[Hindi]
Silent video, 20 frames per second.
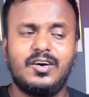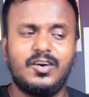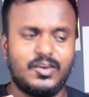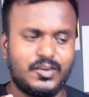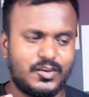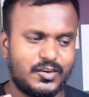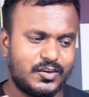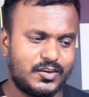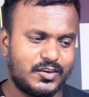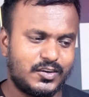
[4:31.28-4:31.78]

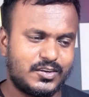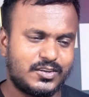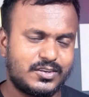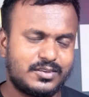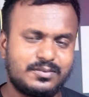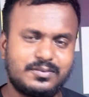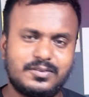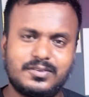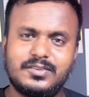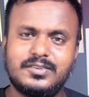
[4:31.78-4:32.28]
और
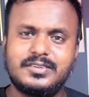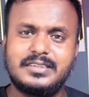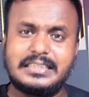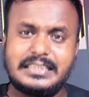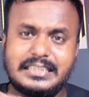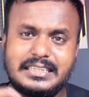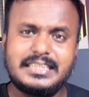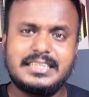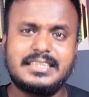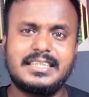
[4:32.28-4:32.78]

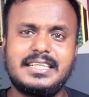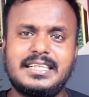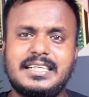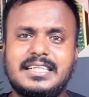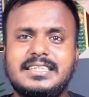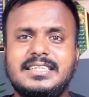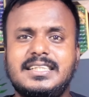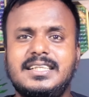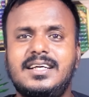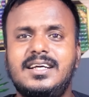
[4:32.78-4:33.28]
इसी
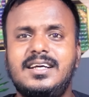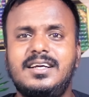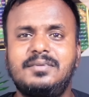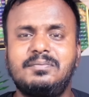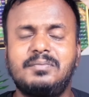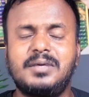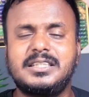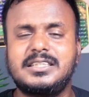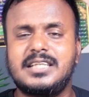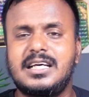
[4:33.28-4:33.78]
तरीके से
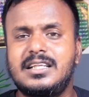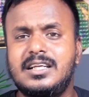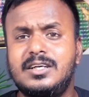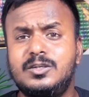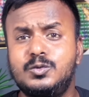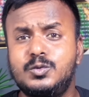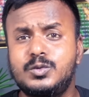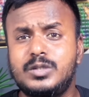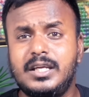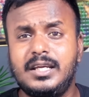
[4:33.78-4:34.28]
मैं चाहता
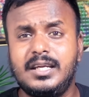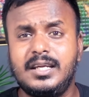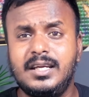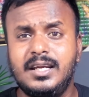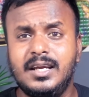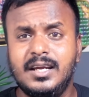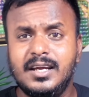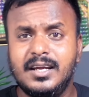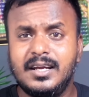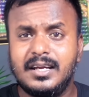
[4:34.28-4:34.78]
हूँ
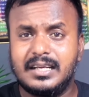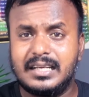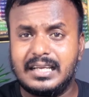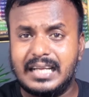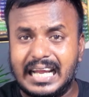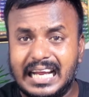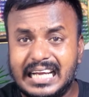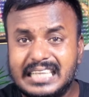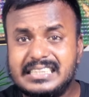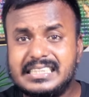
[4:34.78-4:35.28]
कि
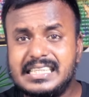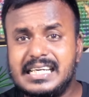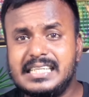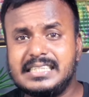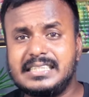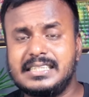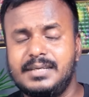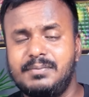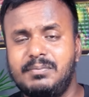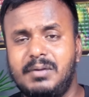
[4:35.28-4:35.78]
ऐसे
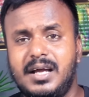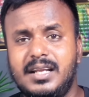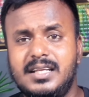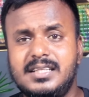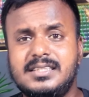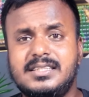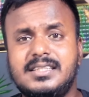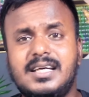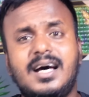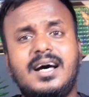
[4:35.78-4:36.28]
ऐसे
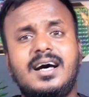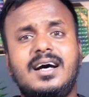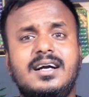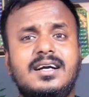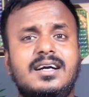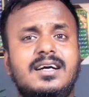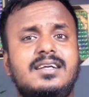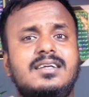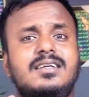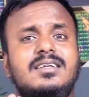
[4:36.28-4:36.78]
बालेंसा
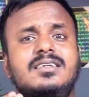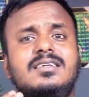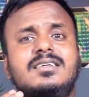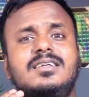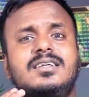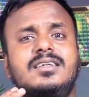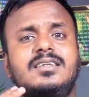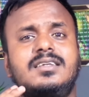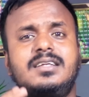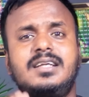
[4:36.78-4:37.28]
अगर
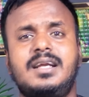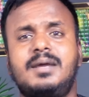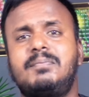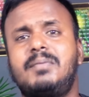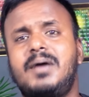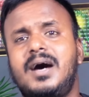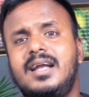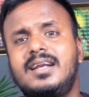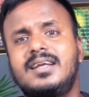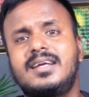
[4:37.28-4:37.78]

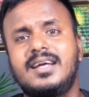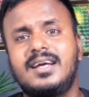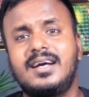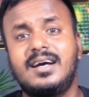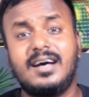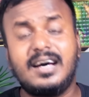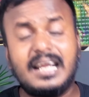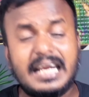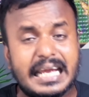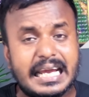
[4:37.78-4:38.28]
नेपाल के
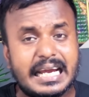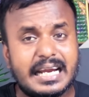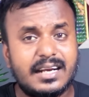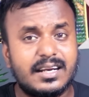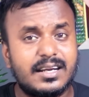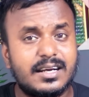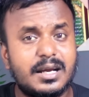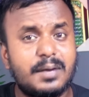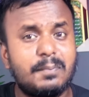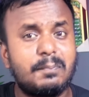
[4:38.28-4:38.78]
हर एक
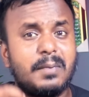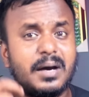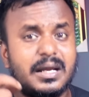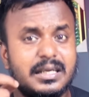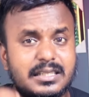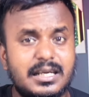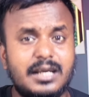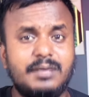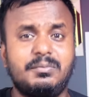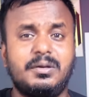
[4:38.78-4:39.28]
नगर
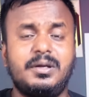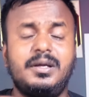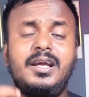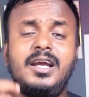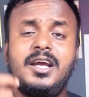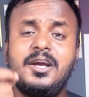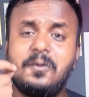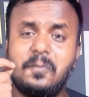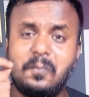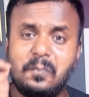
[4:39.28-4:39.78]
पालिका
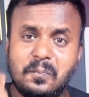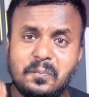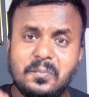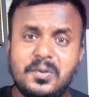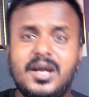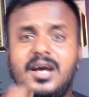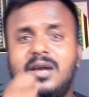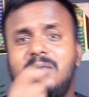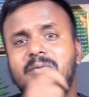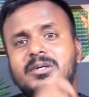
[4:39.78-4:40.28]
में
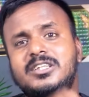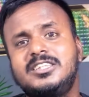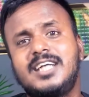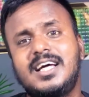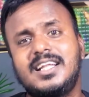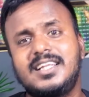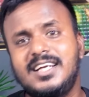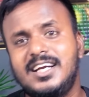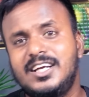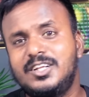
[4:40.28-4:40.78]
मेयर बन
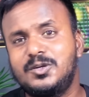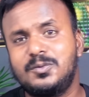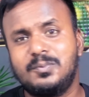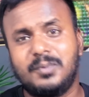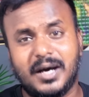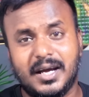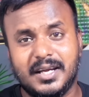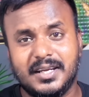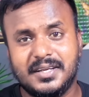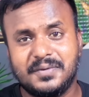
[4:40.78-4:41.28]
जाते हैं तो
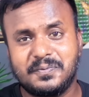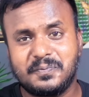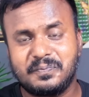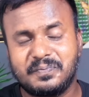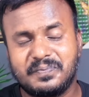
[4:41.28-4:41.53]
भाई